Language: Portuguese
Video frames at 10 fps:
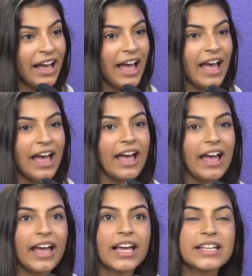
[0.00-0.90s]

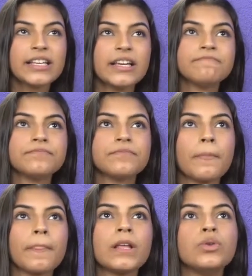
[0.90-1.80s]
É, e assim,
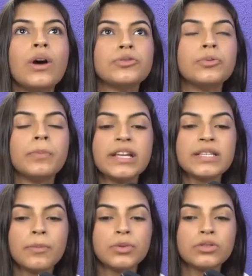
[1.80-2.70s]
no
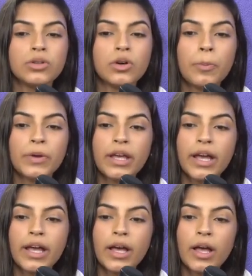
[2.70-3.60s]
automobilismo é muito louco,
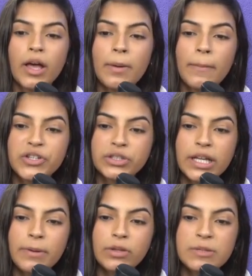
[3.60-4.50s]
porque eu me
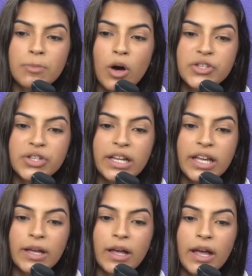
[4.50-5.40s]
apaixonei pelo esporte
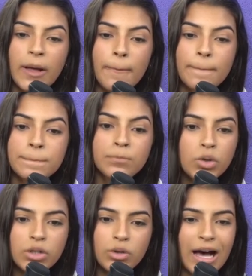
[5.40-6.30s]
ali
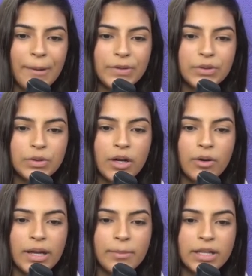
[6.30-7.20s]
muito rápido.
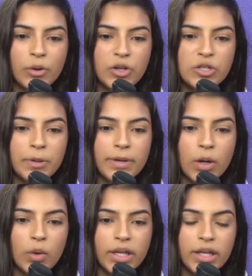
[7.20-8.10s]
Eu lembro até hoje,
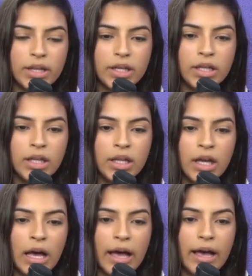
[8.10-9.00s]
primeira corrida
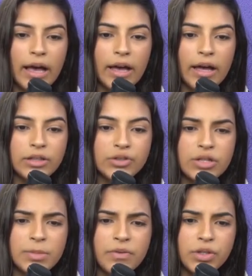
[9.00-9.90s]
é, de
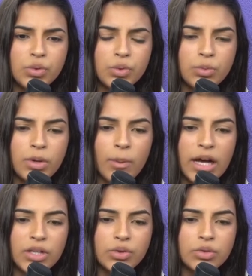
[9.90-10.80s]
2021, eu
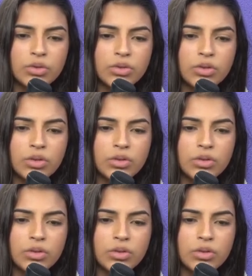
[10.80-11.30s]
acho.